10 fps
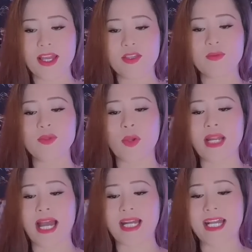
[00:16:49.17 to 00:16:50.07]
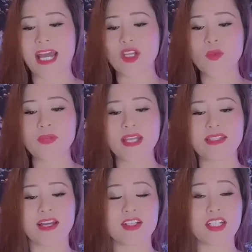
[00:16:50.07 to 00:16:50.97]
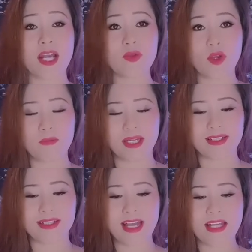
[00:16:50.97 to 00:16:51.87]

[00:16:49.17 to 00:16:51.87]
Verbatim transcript: Chúng tôi lặng lẽ rút giấy tờ trao cho Bình.